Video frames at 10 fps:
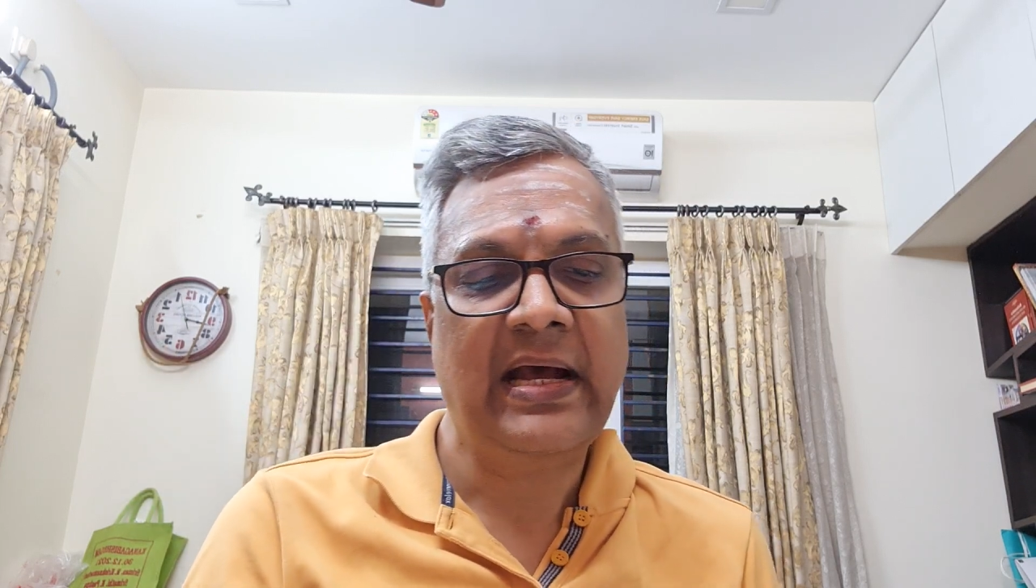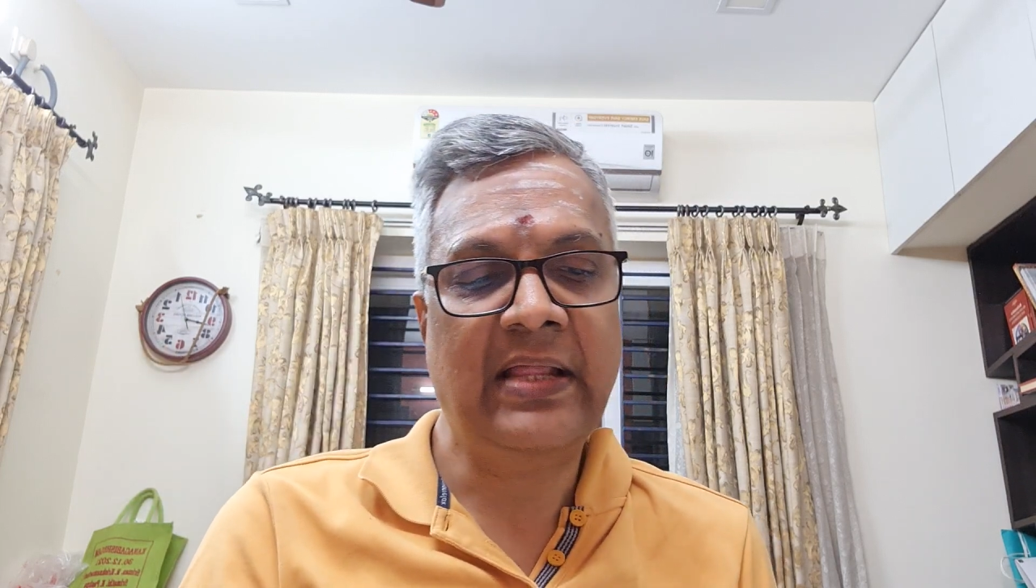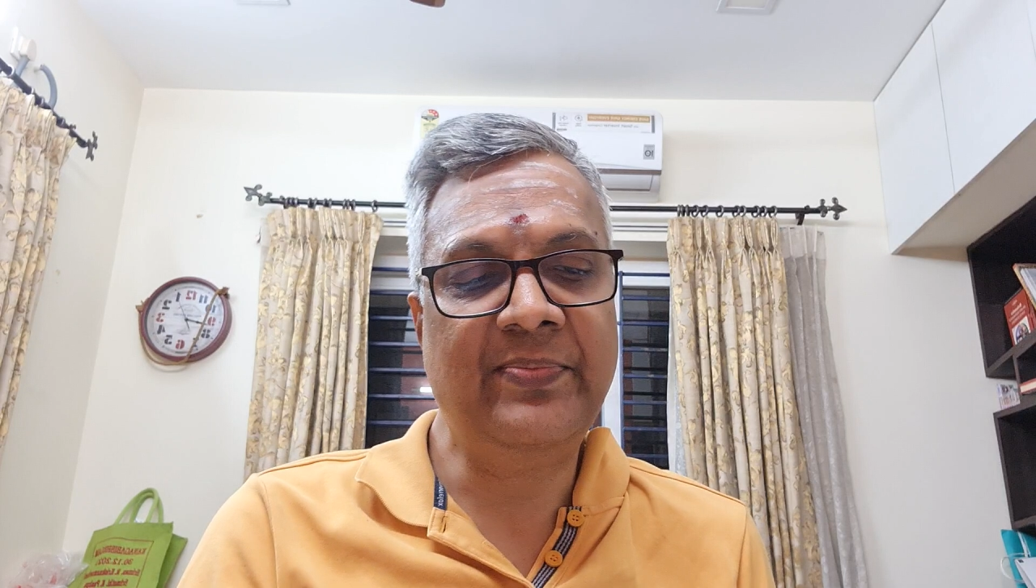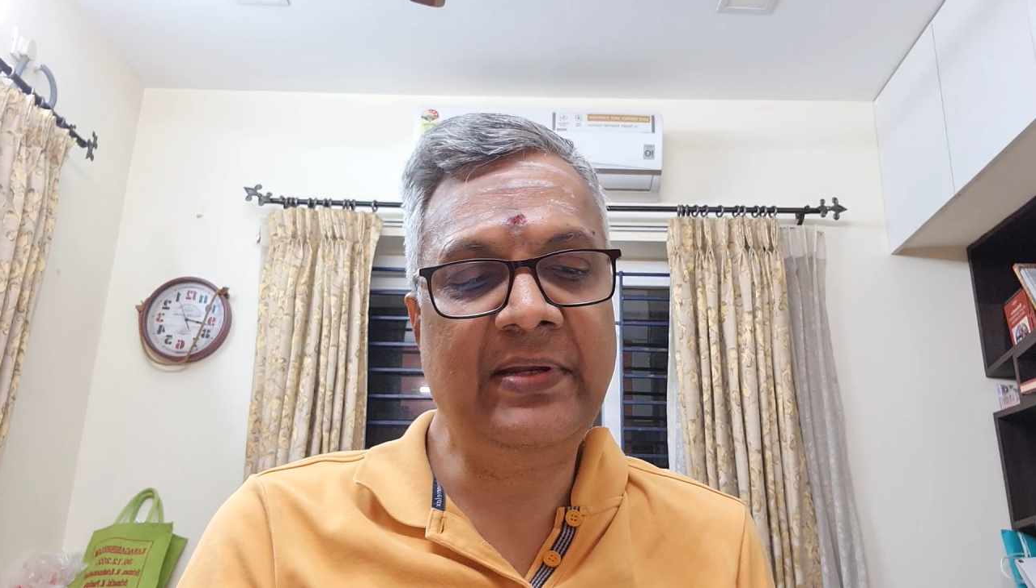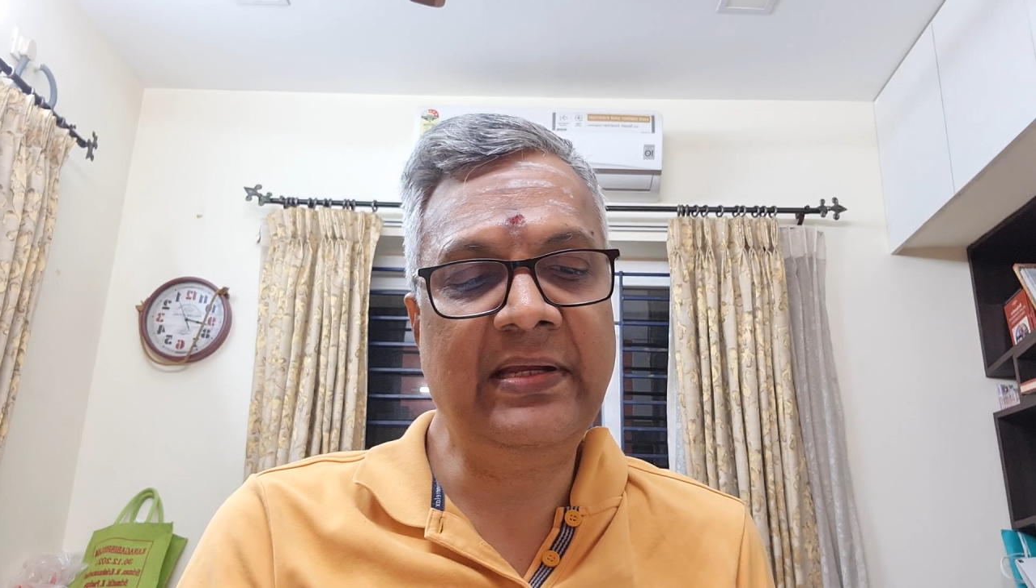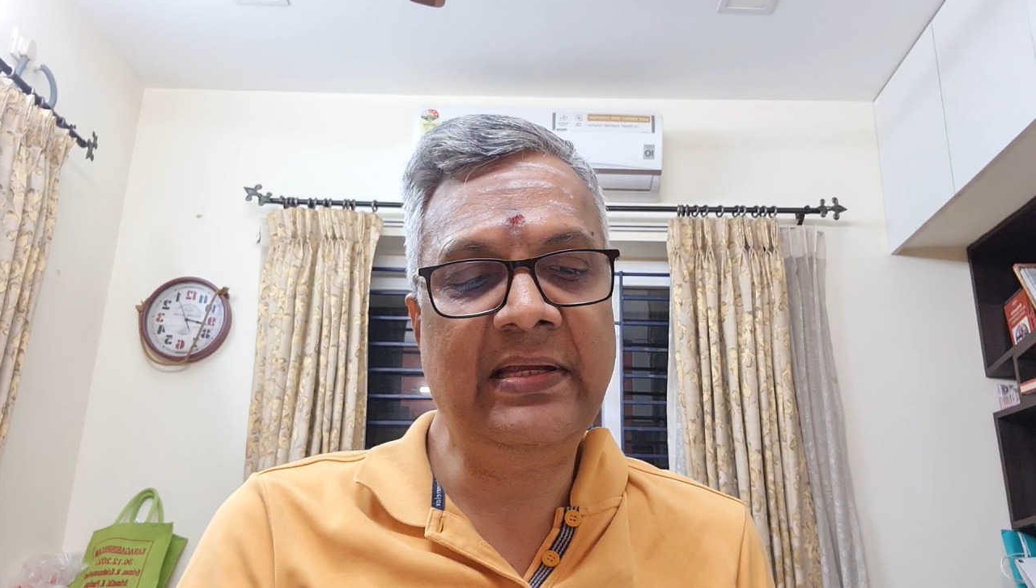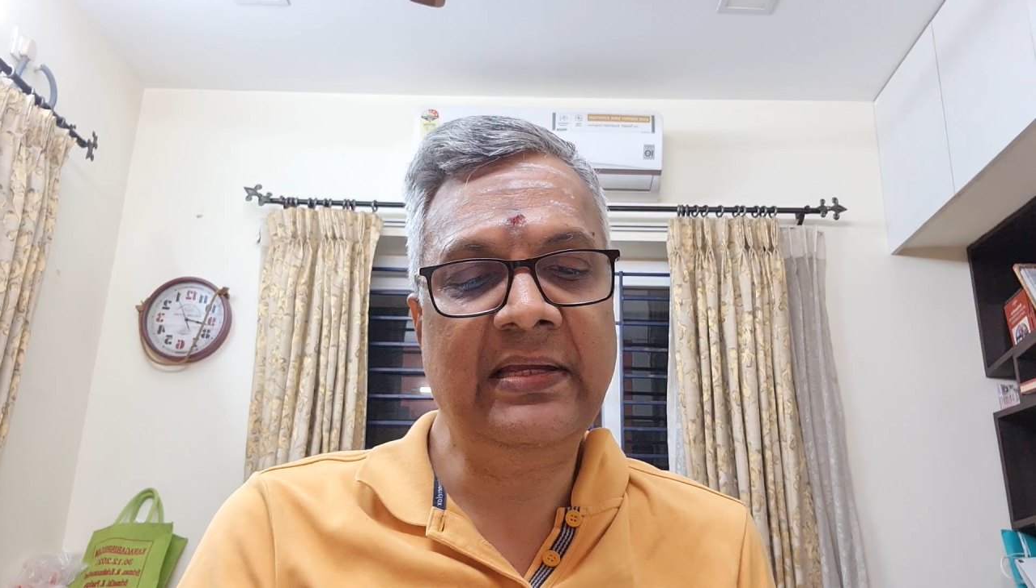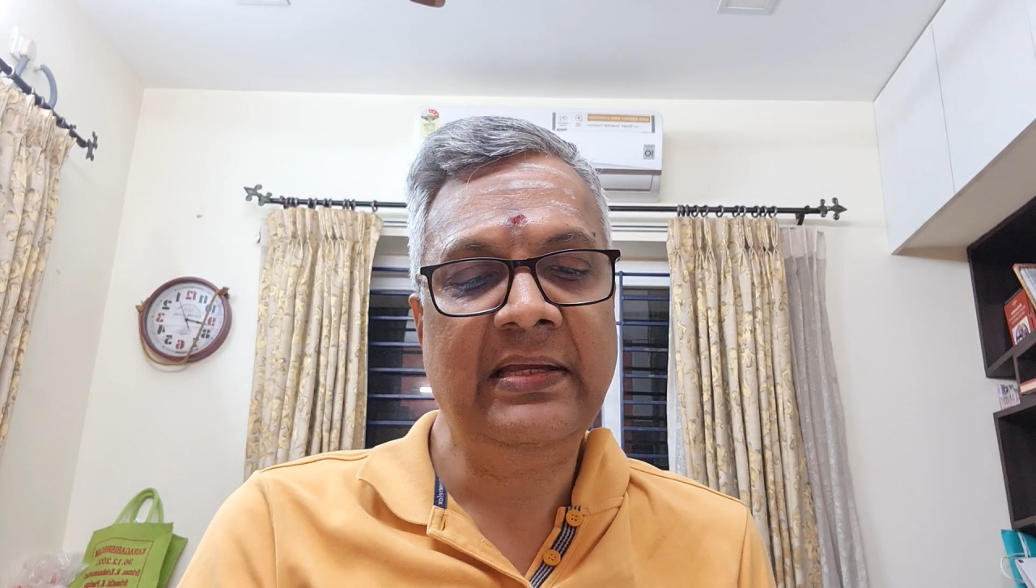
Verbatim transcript: அதேமாரி